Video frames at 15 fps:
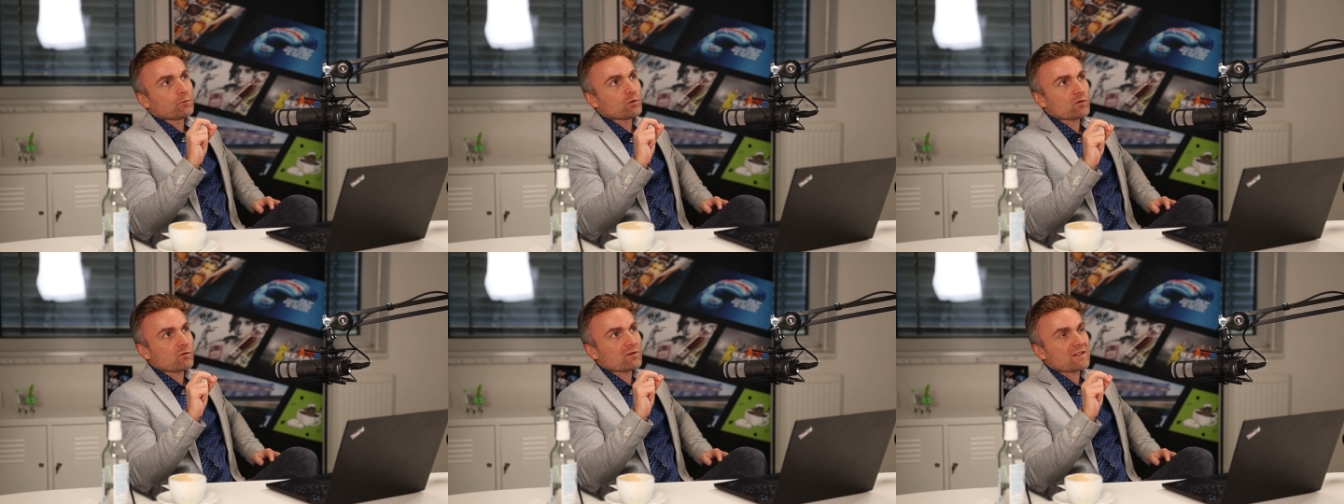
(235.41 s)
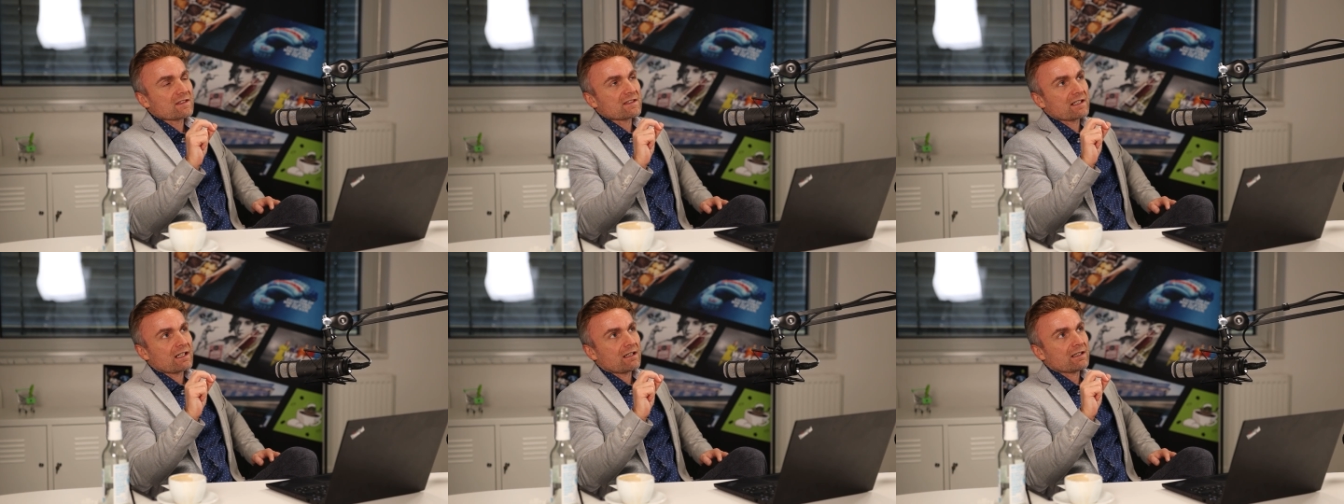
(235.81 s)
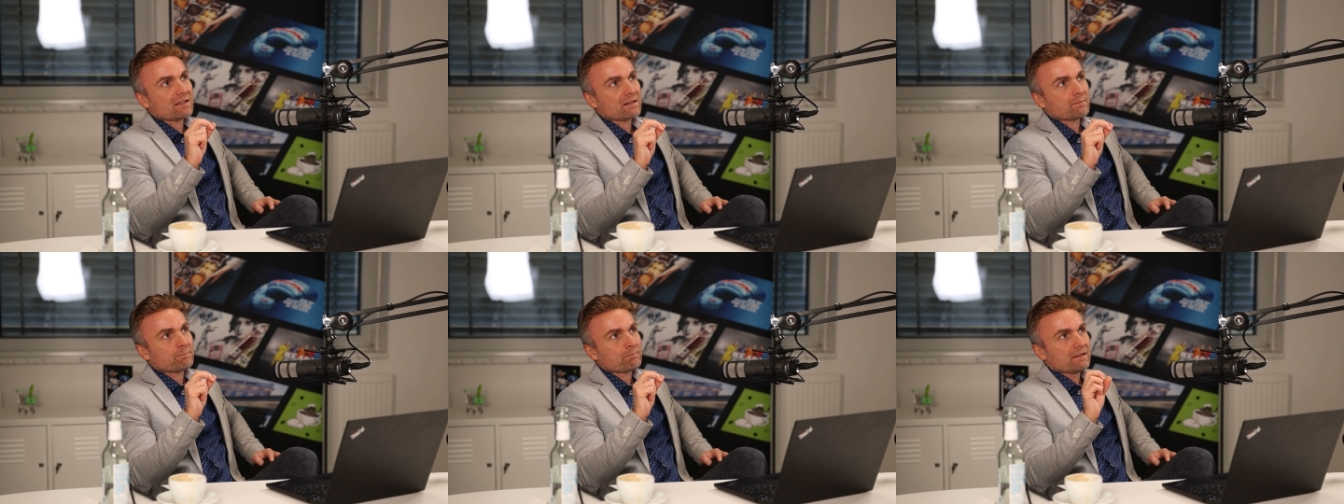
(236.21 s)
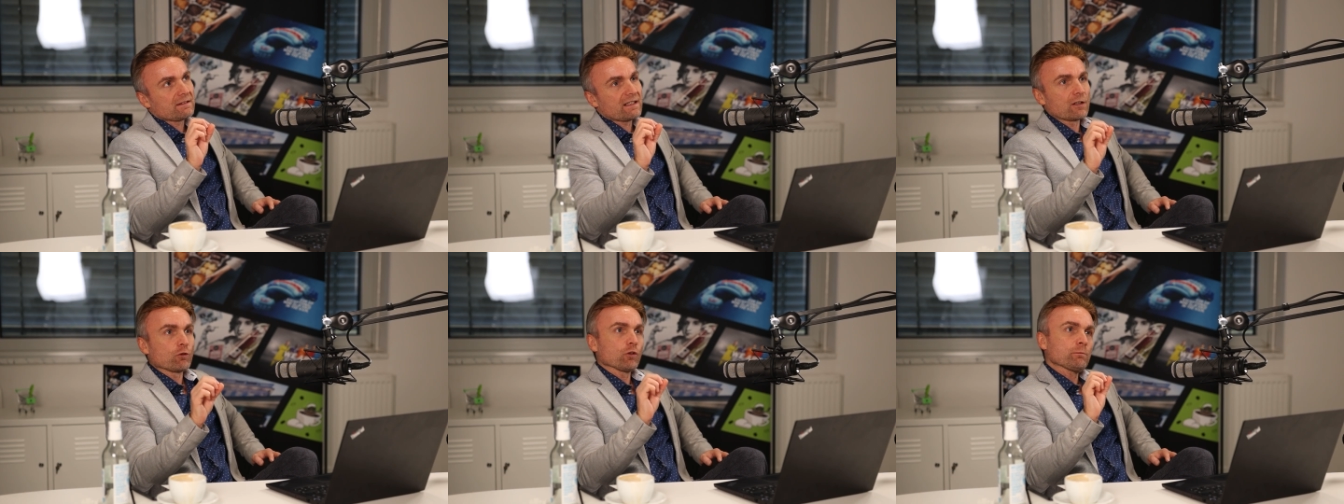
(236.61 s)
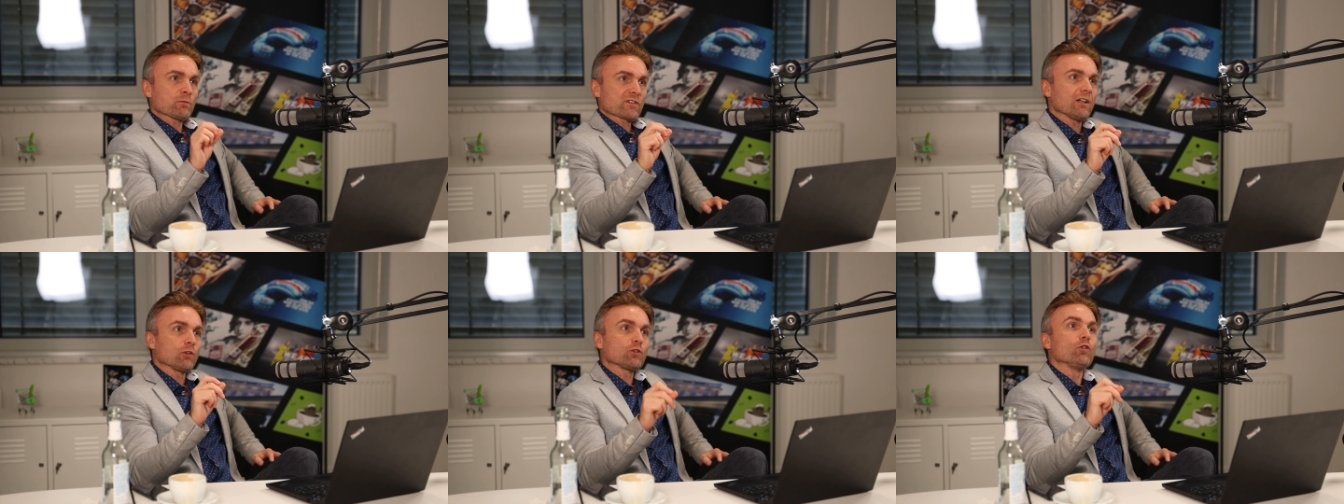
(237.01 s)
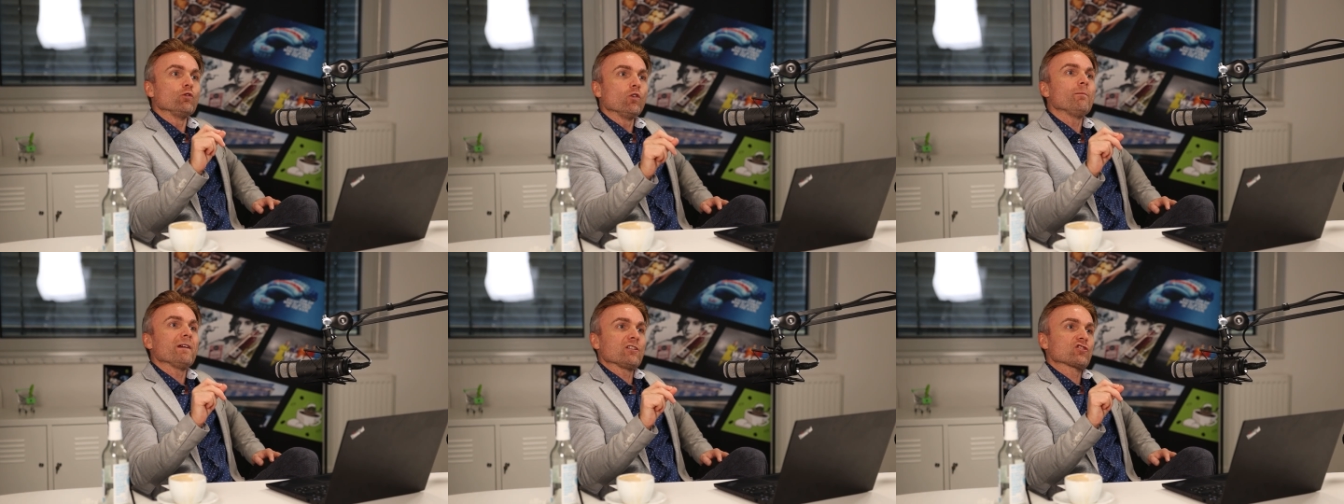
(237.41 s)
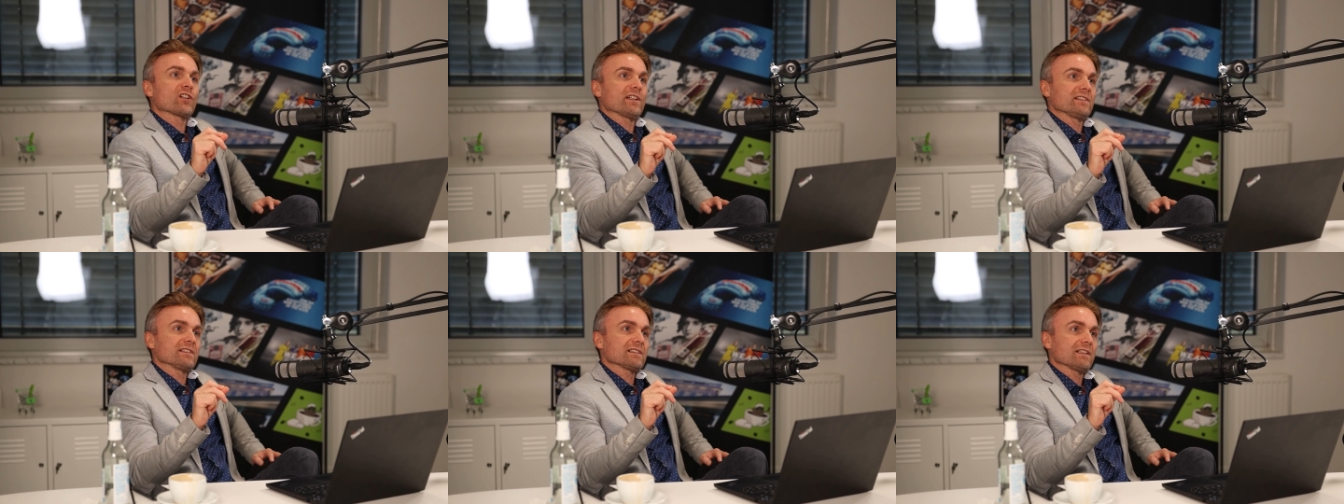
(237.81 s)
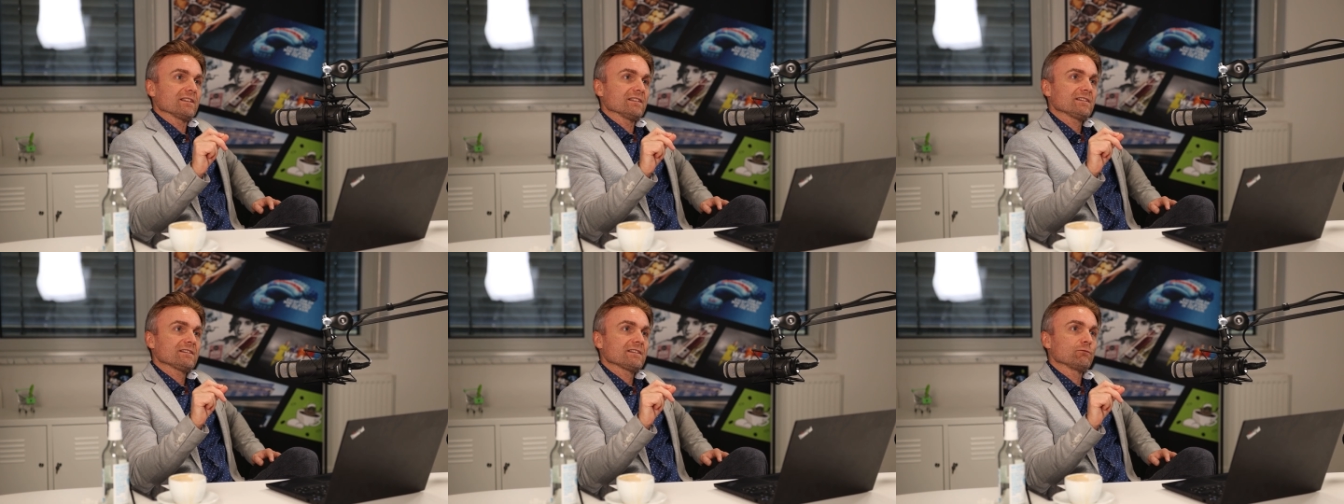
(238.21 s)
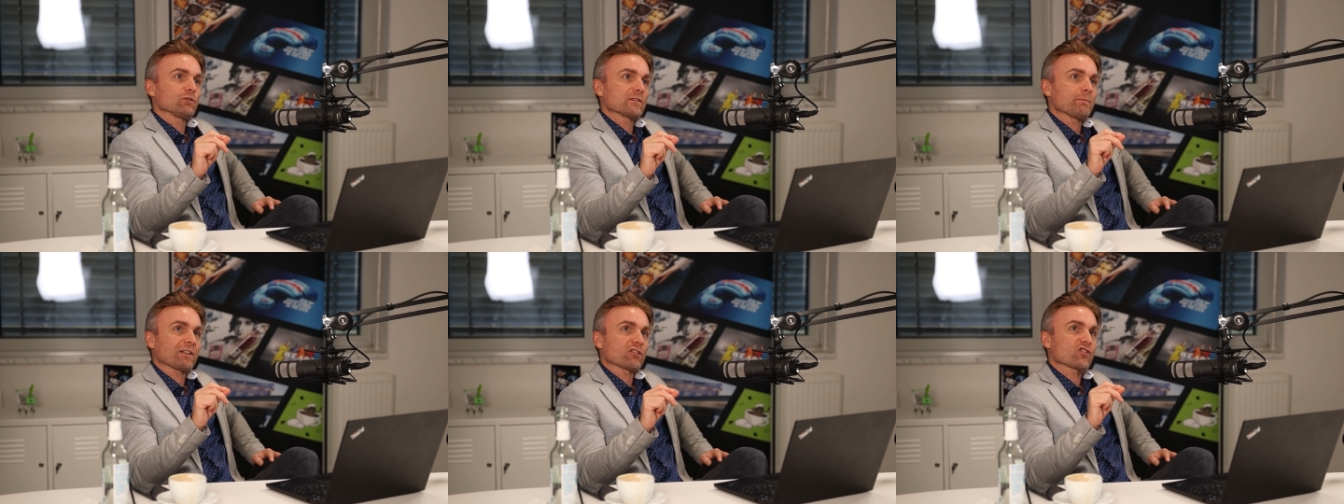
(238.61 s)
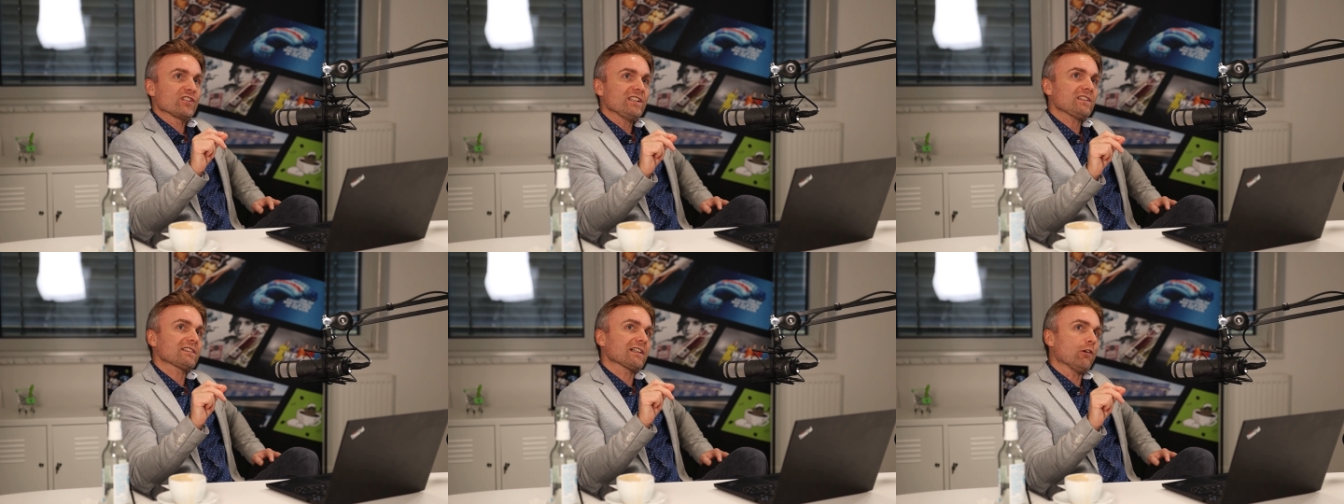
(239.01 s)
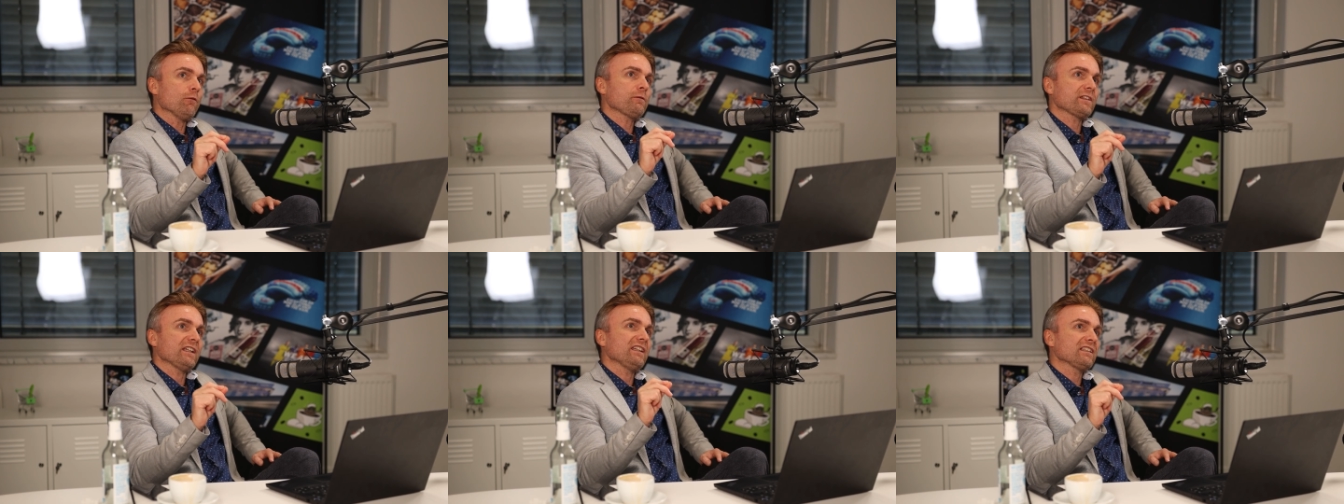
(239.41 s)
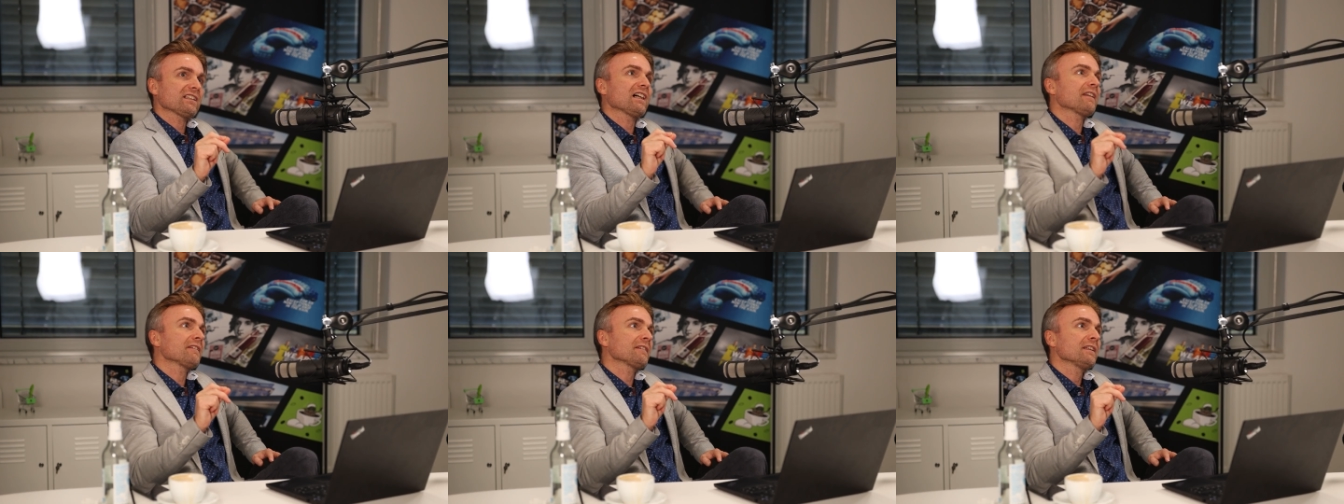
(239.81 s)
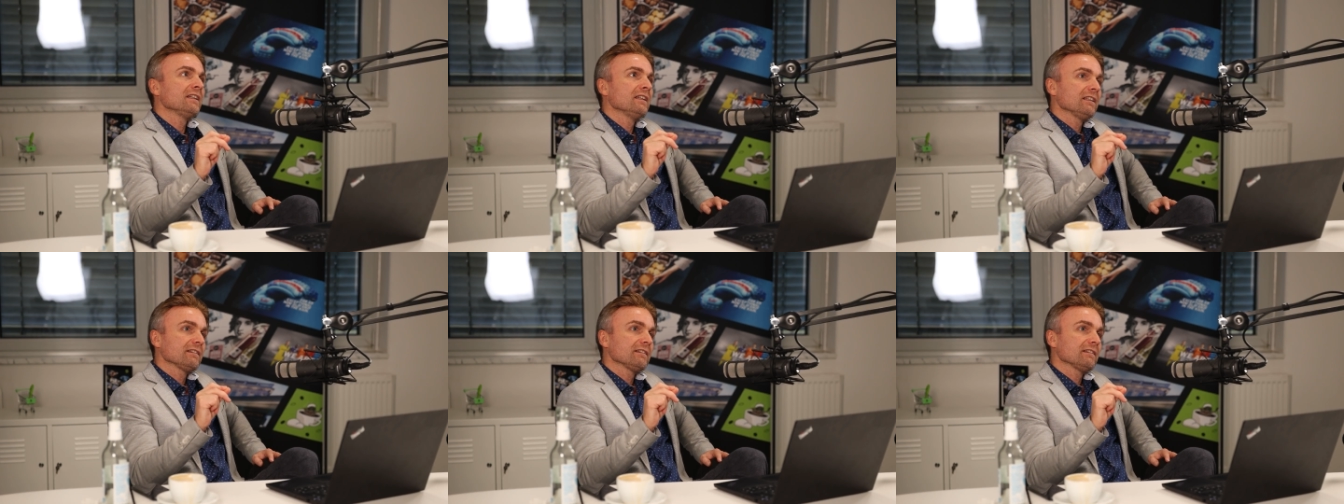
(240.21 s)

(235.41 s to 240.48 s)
wo sozusagen der Algorithmus autonom entscheiden kann wo es praktisch nicht draufgehen kann,